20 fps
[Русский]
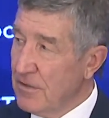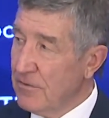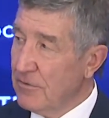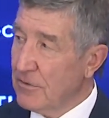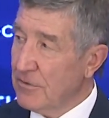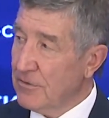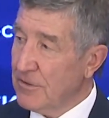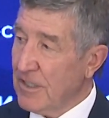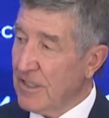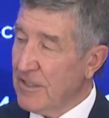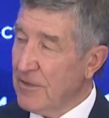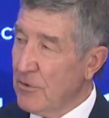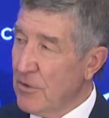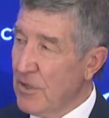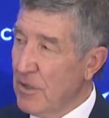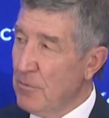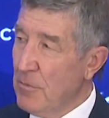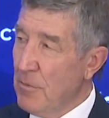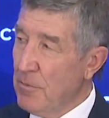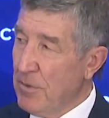Вот в такой
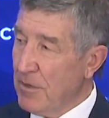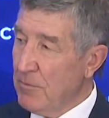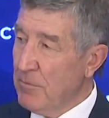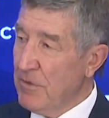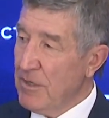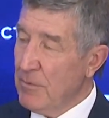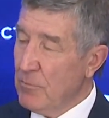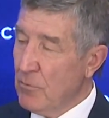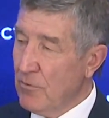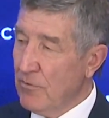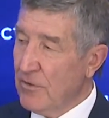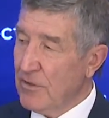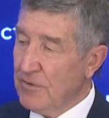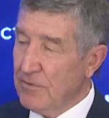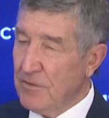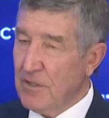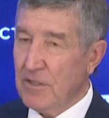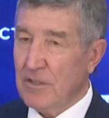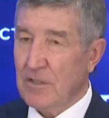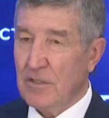я бы проблему в
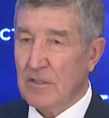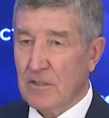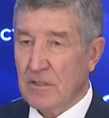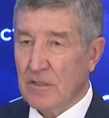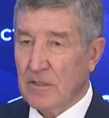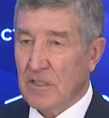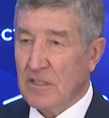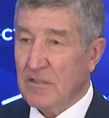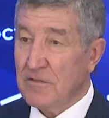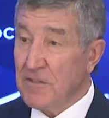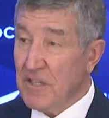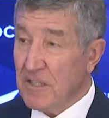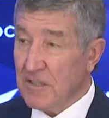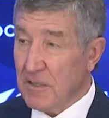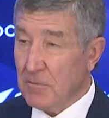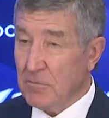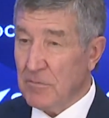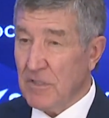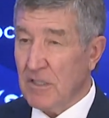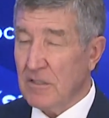ответе,
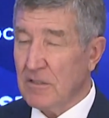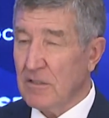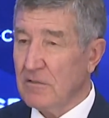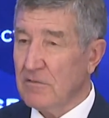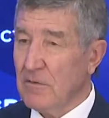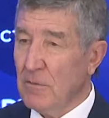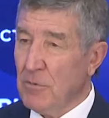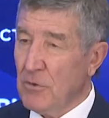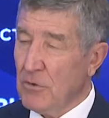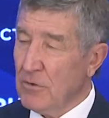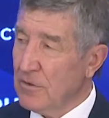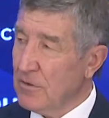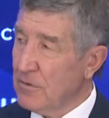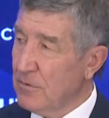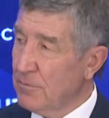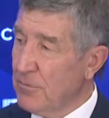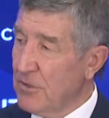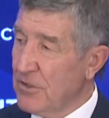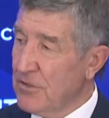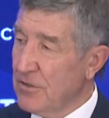ответом на этот вопрос
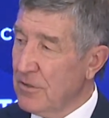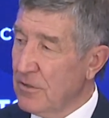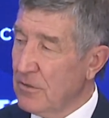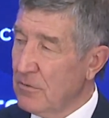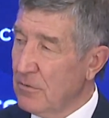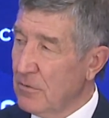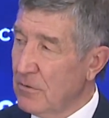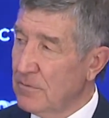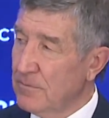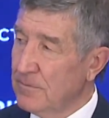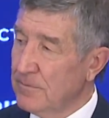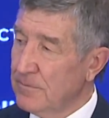подчеркнул.